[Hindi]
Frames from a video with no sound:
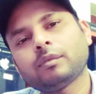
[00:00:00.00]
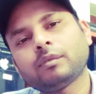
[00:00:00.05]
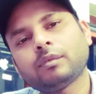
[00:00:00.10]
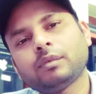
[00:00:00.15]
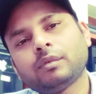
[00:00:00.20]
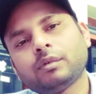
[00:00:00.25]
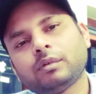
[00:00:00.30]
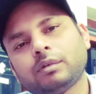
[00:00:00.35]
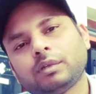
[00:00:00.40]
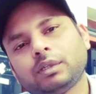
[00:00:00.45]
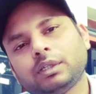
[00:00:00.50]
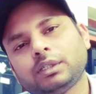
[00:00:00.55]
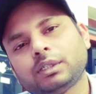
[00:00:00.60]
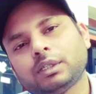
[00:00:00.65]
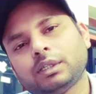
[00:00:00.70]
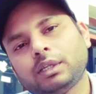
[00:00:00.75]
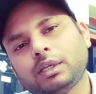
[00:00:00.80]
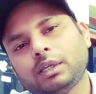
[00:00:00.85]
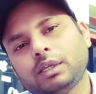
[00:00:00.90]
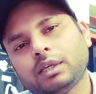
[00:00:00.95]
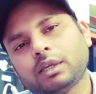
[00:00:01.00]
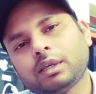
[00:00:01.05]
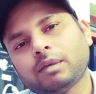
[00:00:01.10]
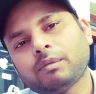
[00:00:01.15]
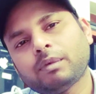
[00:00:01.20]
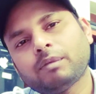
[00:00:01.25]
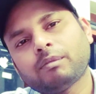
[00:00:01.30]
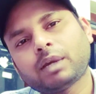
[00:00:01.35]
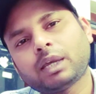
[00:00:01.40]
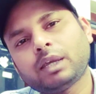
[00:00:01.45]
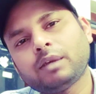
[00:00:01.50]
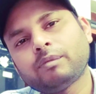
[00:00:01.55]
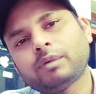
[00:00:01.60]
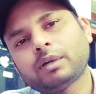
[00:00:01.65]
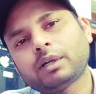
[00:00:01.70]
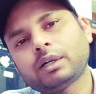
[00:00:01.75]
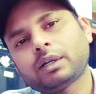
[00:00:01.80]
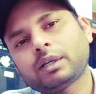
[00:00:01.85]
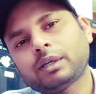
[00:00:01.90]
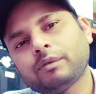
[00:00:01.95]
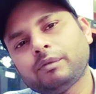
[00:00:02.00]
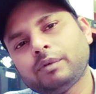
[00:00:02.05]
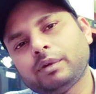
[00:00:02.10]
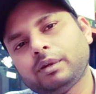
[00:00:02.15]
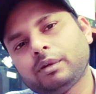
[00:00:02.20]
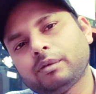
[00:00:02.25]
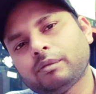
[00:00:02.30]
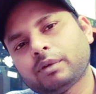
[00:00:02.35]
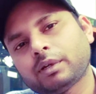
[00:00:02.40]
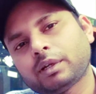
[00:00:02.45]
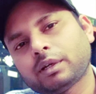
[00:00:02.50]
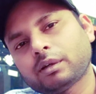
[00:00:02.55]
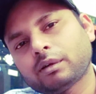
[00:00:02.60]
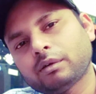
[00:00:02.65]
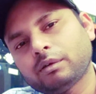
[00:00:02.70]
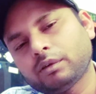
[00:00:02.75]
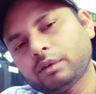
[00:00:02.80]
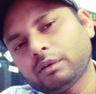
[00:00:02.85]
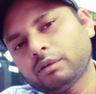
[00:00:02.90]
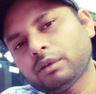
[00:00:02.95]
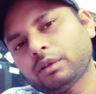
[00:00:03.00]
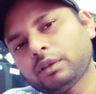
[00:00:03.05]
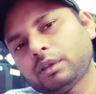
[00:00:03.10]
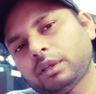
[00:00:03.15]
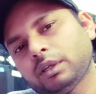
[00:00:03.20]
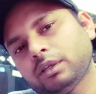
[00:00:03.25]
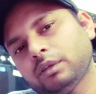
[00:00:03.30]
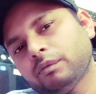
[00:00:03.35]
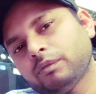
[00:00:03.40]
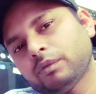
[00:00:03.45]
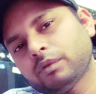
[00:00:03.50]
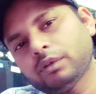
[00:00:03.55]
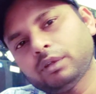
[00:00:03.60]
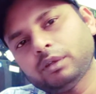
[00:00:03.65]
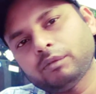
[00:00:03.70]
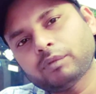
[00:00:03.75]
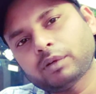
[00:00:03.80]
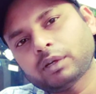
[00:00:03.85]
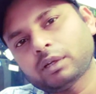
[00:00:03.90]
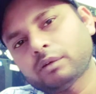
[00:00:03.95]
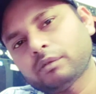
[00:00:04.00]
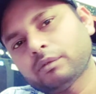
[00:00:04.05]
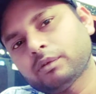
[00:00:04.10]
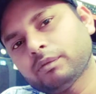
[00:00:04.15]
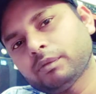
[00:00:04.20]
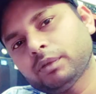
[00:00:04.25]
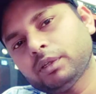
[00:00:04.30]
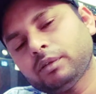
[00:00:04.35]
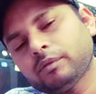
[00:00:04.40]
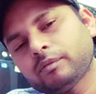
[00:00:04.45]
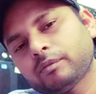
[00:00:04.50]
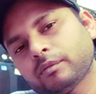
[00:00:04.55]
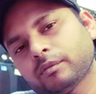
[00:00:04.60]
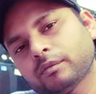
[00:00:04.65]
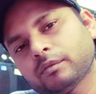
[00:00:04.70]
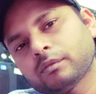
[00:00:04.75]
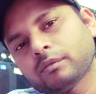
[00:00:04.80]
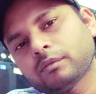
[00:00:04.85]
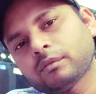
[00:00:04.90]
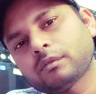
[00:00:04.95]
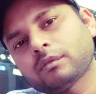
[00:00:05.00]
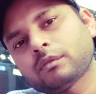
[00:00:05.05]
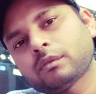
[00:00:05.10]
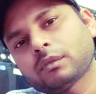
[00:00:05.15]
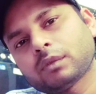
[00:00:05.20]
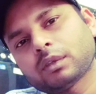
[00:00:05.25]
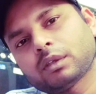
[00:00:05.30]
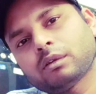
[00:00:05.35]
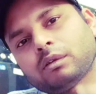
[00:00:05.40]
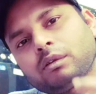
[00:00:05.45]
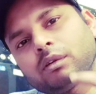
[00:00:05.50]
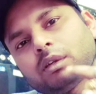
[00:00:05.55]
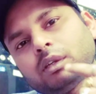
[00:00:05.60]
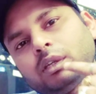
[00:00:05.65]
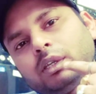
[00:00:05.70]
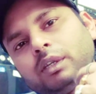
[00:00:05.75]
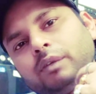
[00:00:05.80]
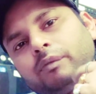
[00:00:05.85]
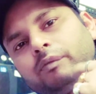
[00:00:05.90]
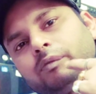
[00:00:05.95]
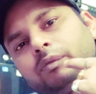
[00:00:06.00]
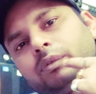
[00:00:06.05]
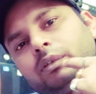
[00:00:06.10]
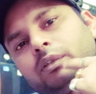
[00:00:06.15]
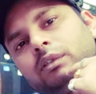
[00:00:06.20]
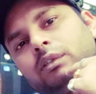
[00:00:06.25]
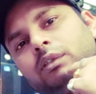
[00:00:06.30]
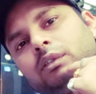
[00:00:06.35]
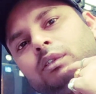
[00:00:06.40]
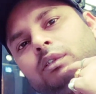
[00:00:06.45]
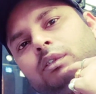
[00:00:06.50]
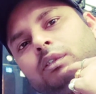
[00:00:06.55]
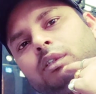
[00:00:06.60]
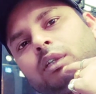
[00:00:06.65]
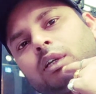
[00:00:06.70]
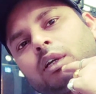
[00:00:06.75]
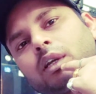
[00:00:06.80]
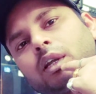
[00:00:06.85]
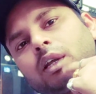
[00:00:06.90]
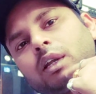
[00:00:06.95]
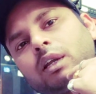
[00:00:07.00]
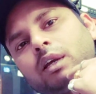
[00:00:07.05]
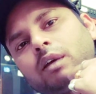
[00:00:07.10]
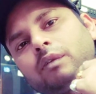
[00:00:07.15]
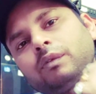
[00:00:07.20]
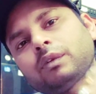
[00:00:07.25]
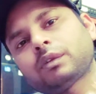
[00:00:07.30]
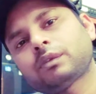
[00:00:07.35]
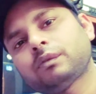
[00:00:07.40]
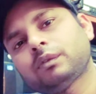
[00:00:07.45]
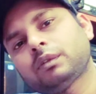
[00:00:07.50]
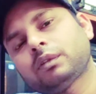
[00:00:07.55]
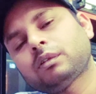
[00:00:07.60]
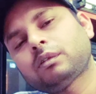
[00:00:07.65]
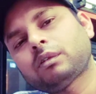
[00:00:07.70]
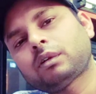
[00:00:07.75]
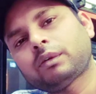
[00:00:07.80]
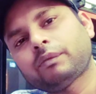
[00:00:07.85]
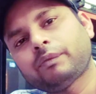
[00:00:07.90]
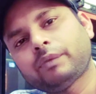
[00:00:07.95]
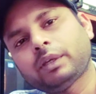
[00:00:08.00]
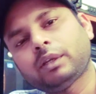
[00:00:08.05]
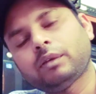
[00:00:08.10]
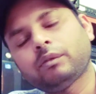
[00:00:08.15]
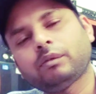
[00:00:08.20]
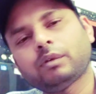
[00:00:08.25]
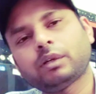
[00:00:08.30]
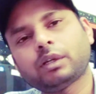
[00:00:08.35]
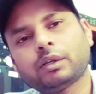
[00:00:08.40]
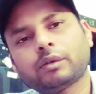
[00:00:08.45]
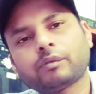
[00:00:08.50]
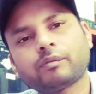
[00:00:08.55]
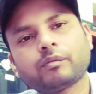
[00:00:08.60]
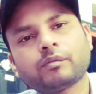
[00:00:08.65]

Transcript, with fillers: तो रीज़न यही है कि मैं माइक पकड़ के वीडियो बना रहा हूँ क्योंकि तेज़ बोल नहीं पा रहा हूँ अभी और ये लिप टकरा रहा है आपस में तो थोड़ा पेन हो रहा है